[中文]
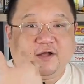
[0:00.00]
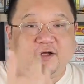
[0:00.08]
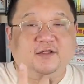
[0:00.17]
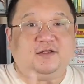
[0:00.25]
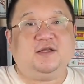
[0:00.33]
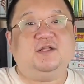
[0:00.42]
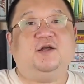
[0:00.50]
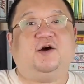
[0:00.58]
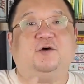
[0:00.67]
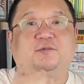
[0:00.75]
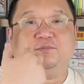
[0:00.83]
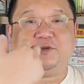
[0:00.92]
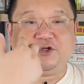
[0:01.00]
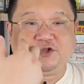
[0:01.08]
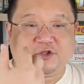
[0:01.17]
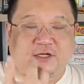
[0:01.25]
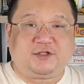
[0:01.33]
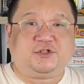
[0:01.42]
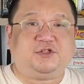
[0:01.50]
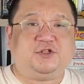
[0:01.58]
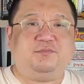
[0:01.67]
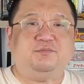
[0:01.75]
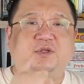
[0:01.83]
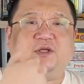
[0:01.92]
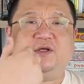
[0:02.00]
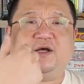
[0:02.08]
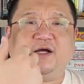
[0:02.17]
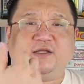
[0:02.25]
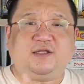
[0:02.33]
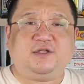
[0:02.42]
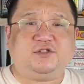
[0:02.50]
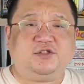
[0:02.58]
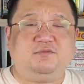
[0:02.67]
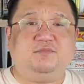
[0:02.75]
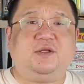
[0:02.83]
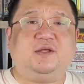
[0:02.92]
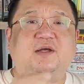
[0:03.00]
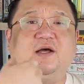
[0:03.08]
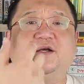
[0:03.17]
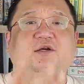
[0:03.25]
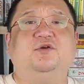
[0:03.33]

很低调，平时他的生平啊，他的真名啊，